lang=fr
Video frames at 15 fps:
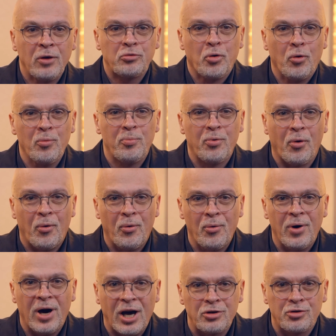
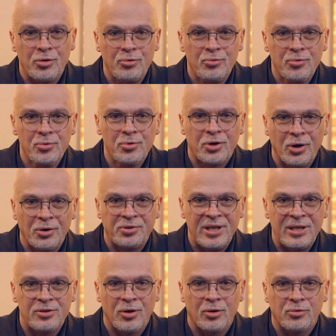tomberont à genoux quand
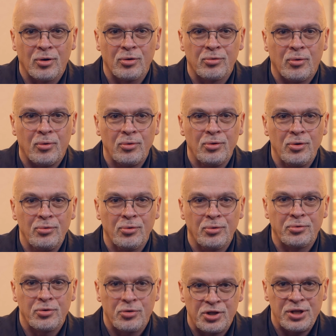ils entendront le
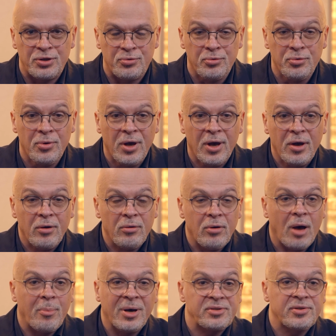nom de Jésus,
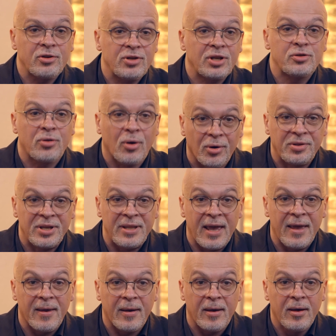un passage
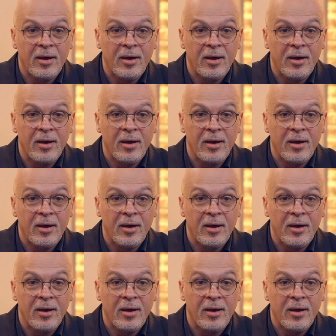extraordinaire.